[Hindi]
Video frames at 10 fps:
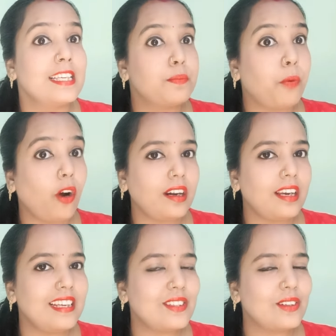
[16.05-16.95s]

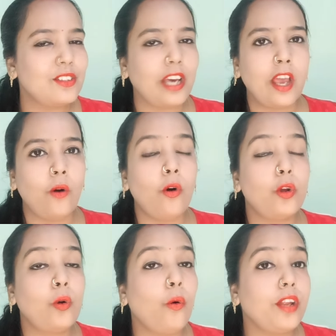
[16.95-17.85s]
स्पॉटलेस हो जाए और
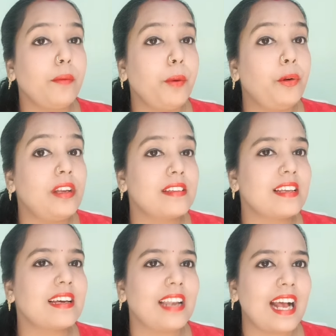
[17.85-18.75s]
कोरियन ब्यूटी
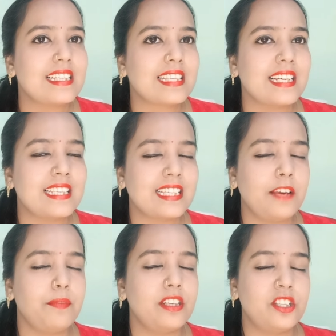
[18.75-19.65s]
जैसा ग्लास स्किन
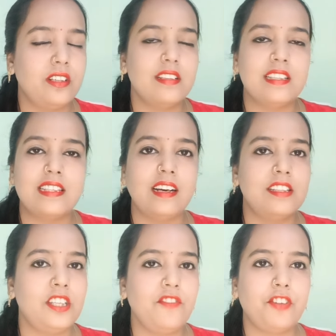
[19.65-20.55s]
स्किप
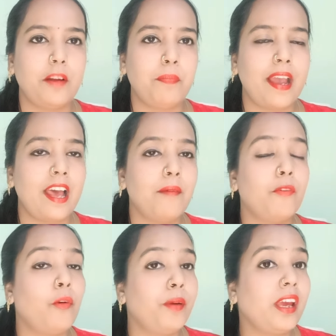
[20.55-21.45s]
अचीव कर पाए आप
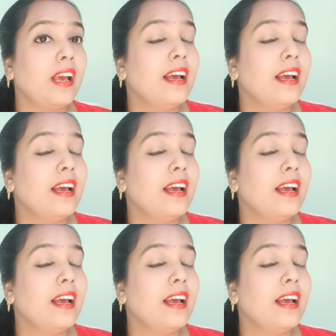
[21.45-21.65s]
वो भी